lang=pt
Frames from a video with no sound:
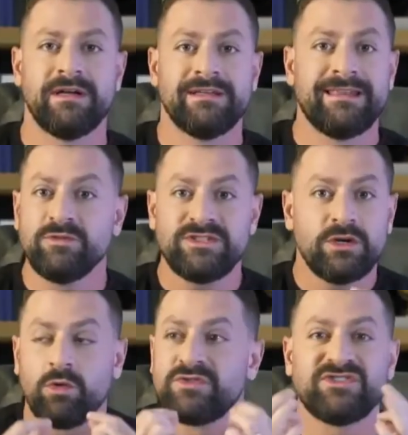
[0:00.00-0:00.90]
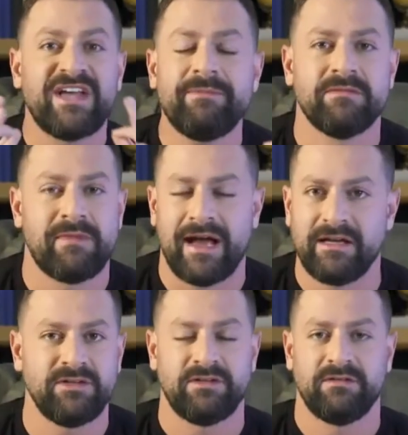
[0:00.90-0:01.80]
Não se concebe
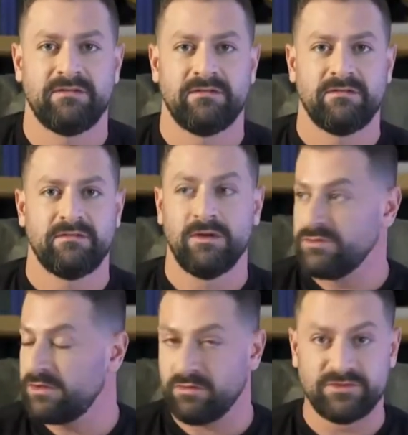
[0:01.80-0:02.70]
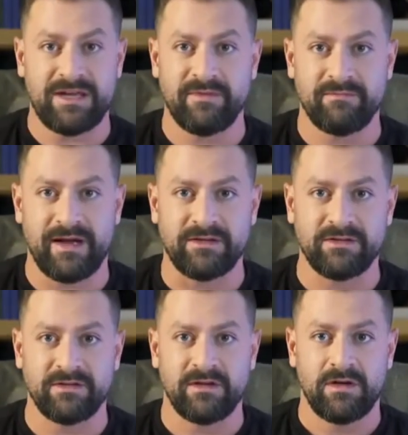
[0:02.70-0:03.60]
mais, não se concebe
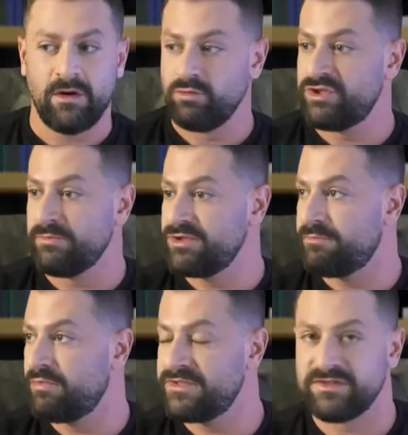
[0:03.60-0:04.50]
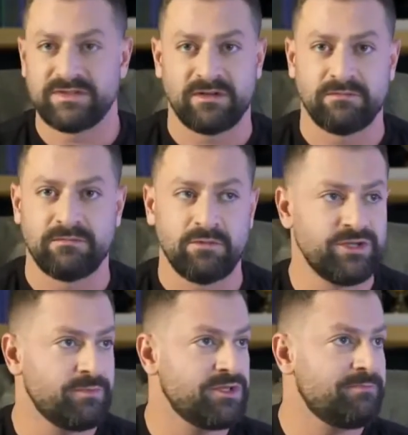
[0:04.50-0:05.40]
mais um tipo de posição, um
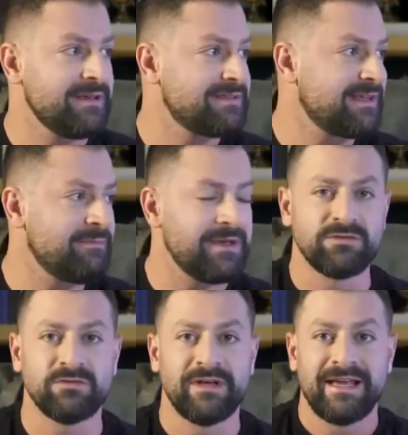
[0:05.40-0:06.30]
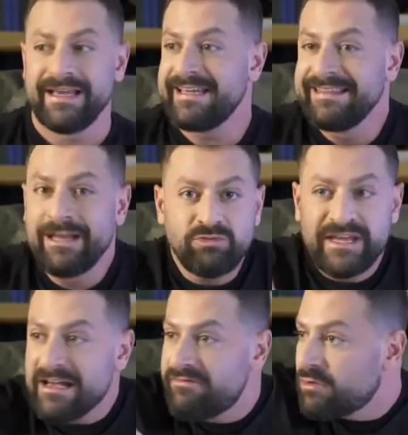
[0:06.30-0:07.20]
tipo de pensamento que não
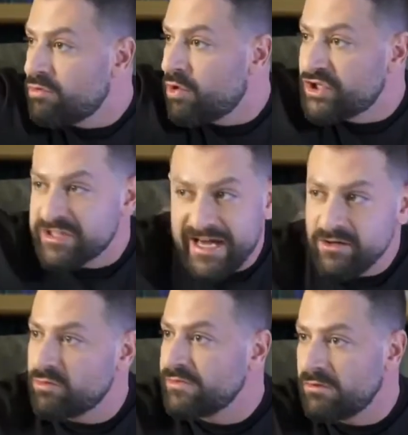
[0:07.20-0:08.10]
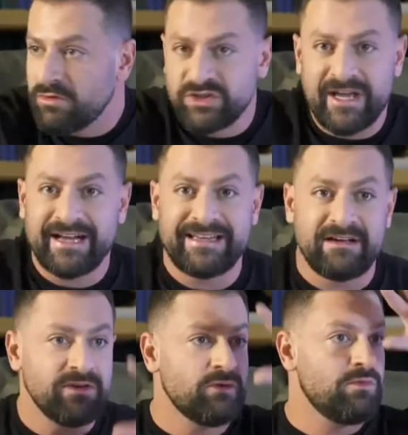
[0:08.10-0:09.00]
tem a ver com gostar e com não gostar, que tem
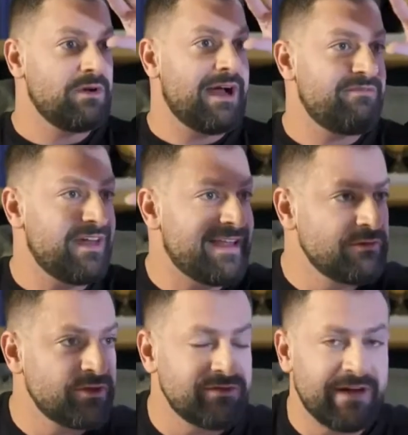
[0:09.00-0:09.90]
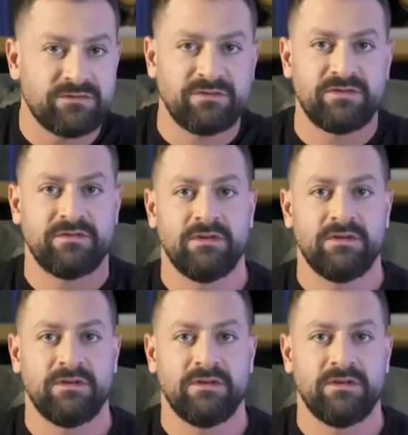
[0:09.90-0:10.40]
a ver com a verdade dos fatos